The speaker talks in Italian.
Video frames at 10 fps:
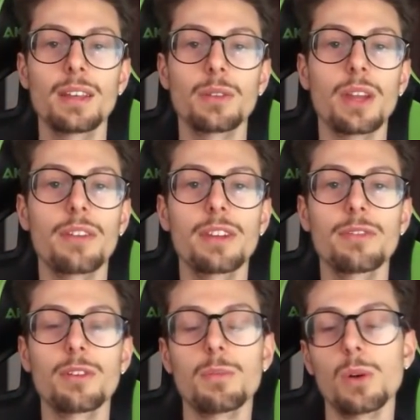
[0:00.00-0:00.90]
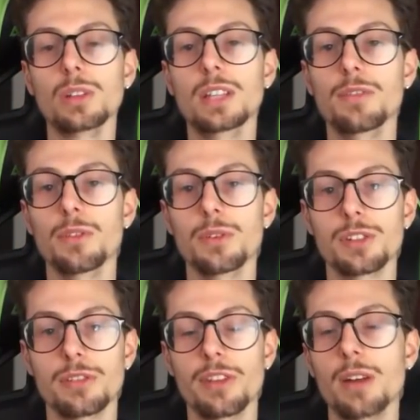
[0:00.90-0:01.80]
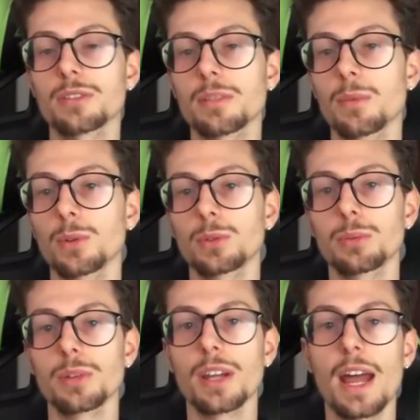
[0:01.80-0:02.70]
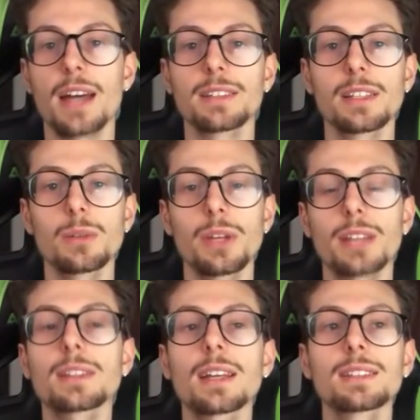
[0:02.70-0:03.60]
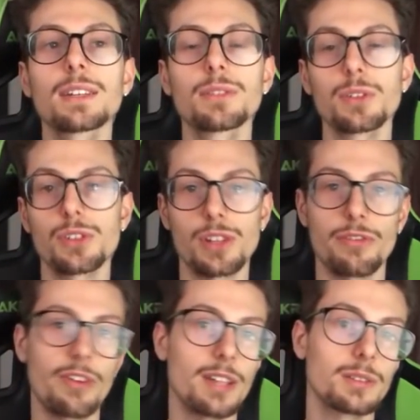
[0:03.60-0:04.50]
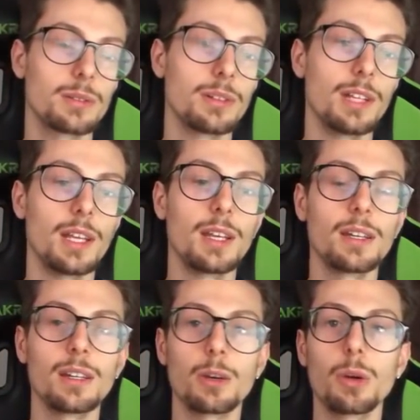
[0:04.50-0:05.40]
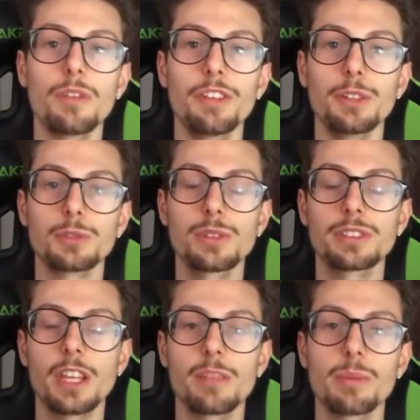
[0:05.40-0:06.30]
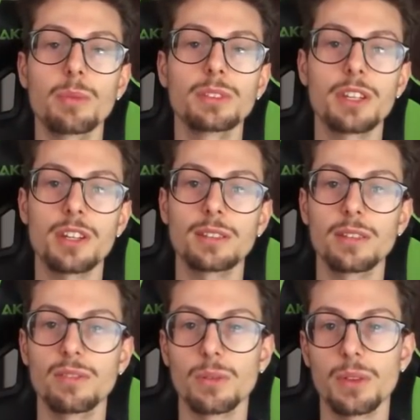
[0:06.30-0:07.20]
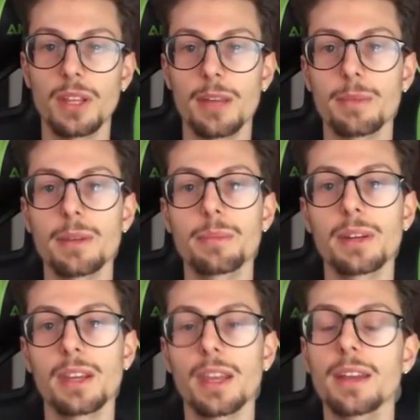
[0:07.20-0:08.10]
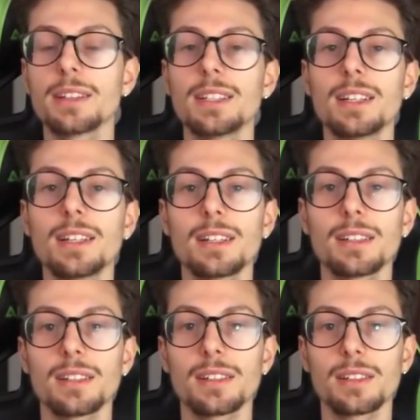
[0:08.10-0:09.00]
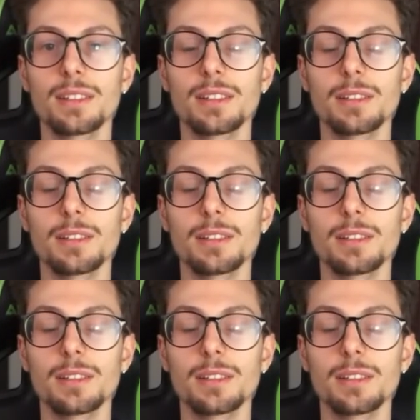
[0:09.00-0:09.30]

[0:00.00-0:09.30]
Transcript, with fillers: non avevo molta voce, Fraus è molto più grande, lui ha tanta voce, ha fatto eh, quel video su Escape, molta gente è venuta da me perché eh,